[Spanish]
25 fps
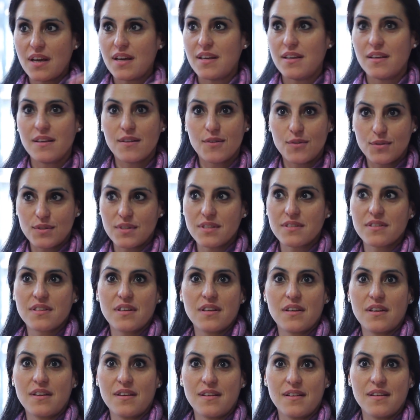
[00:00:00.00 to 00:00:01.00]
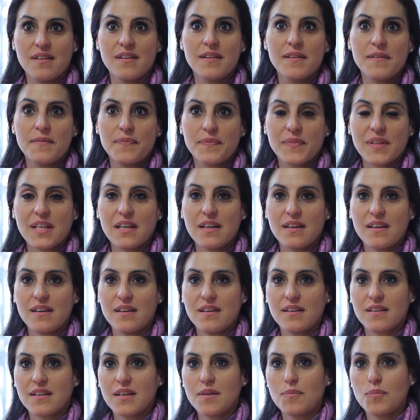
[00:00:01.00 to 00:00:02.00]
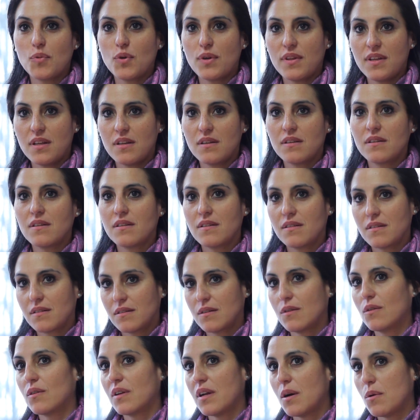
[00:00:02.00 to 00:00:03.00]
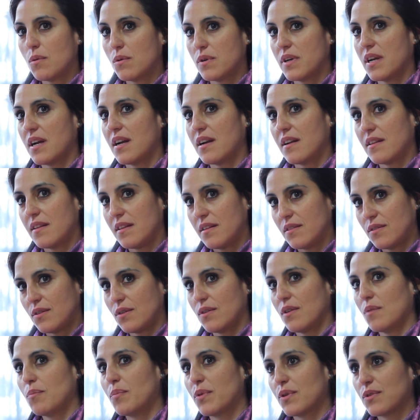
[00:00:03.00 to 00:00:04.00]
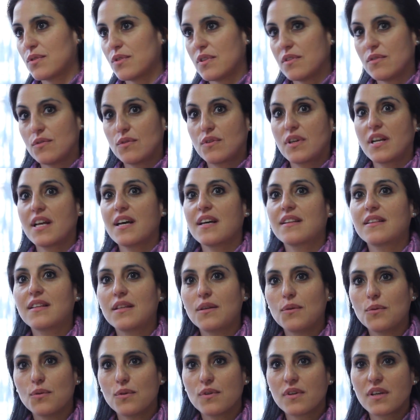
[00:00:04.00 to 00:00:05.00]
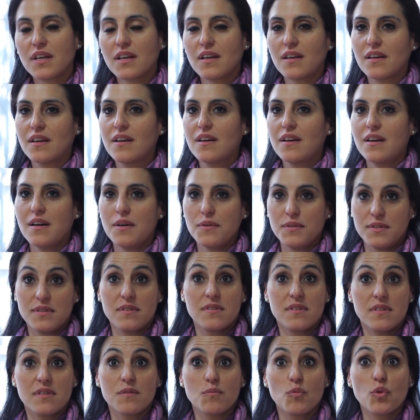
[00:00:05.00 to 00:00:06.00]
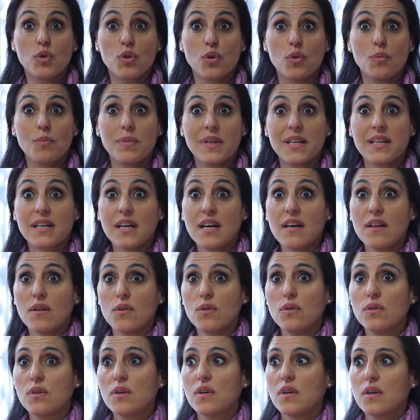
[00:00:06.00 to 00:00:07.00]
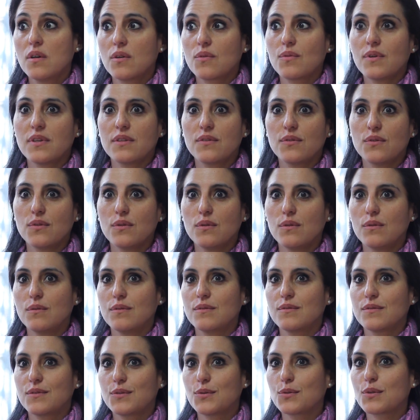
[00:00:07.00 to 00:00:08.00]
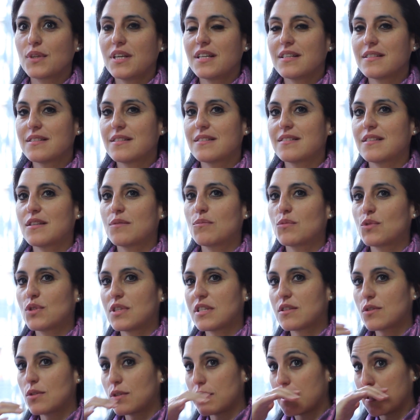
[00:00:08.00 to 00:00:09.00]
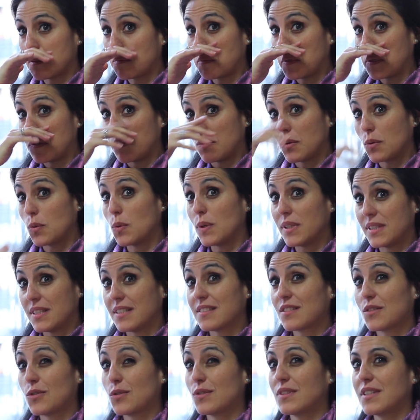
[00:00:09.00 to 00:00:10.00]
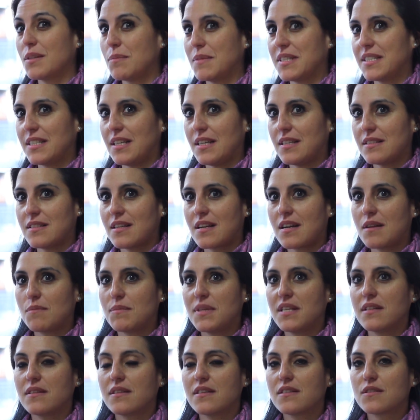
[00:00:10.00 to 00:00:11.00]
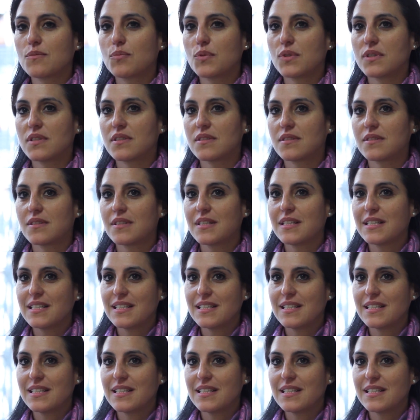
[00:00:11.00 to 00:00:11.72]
hay cosas que pueden colaborar dentro del proceso creativo que a veces es muy complicado cuando tú quieres hacer muchas cosas pero no cuentas con demasiadas herramientas, pues